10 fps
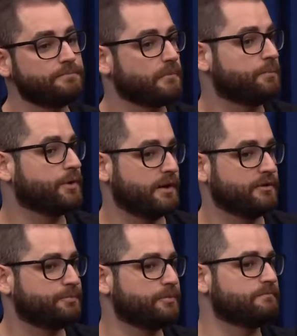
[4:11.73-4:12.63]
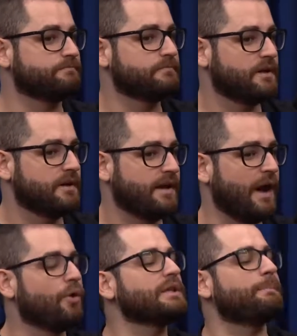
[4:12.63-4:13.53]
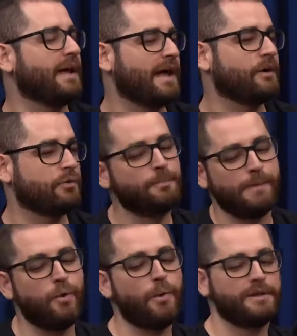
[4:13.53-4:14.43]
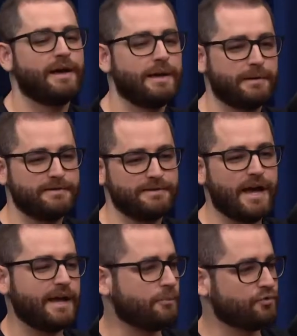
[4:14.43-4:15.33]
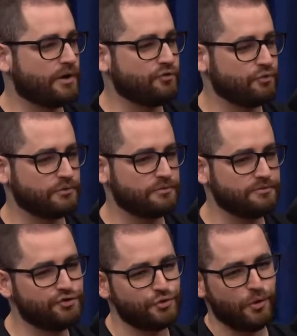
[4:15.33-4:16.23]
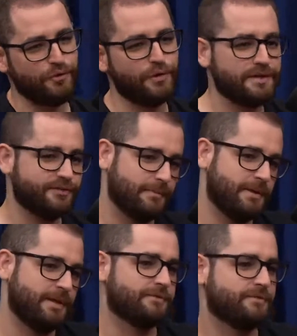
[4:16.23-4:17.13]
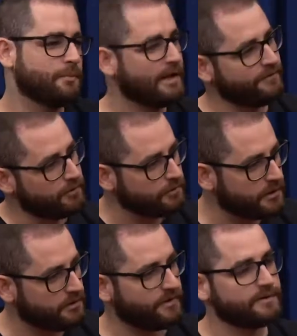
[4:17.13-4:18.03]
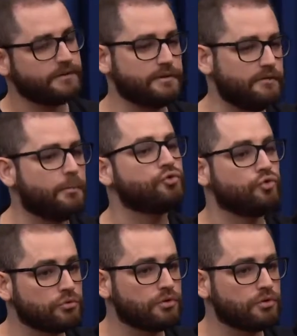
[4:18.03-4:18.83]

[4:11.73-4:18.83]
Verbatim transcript: Porque, tipo, é outra parada. Quando eu pego quatro caras para ensinar e vamos jogar junto, de novo é o lance família. Vamos lá, vem comigo, vai ser assim, é, vamos junto.